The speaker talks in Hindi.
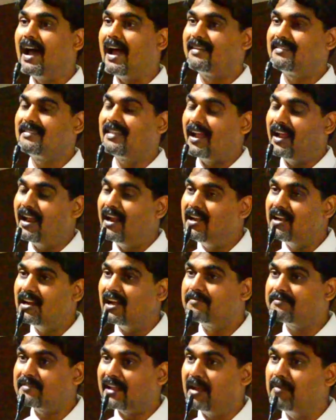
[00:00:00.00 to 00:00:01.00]
एट द एंड
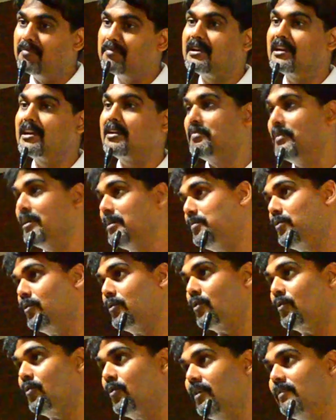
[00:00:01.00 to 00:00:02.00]
ऑफ टाइम ट्रीटमेंट
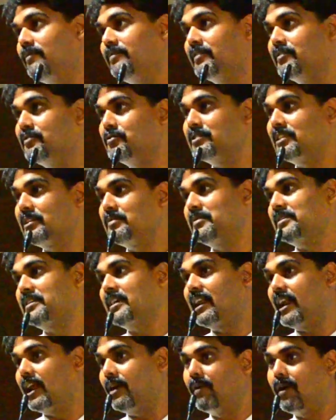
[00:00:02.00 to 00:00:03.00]
प्रोटोकॉल फिजियोथेरेपी के
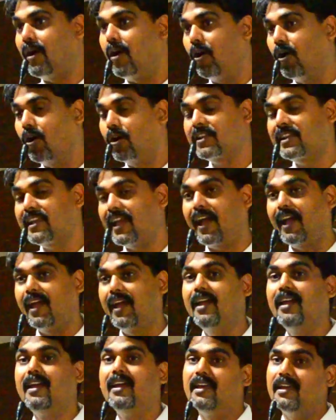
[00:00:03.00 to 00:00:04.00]
अलावा और क्या
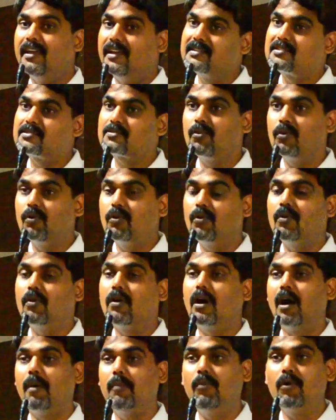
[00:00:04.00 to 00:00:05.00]
है इसको
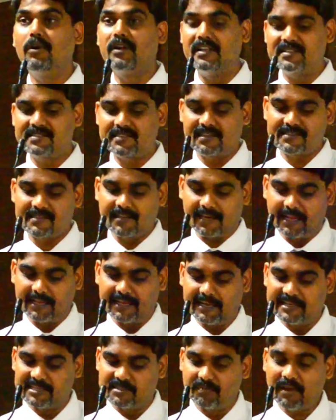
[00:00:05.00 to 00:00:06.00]
हम लोग डिस्कस
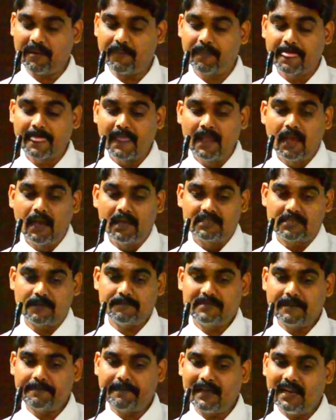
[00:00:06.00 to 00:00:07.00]
करेंगे इसमें
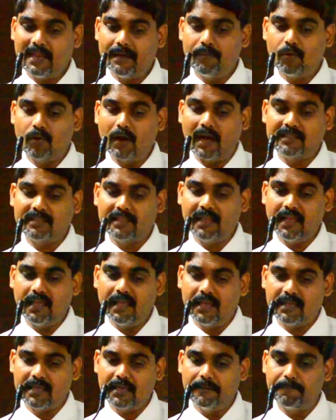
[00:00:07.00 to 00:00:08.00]
सबसे पहले हम लोग आते
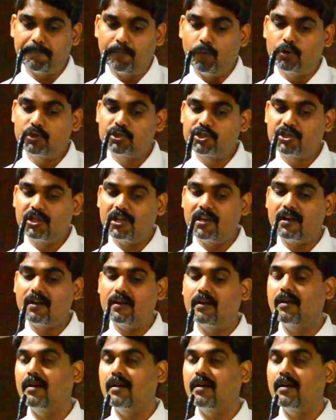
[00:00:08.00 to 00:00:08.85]
हैं कि पोस्टर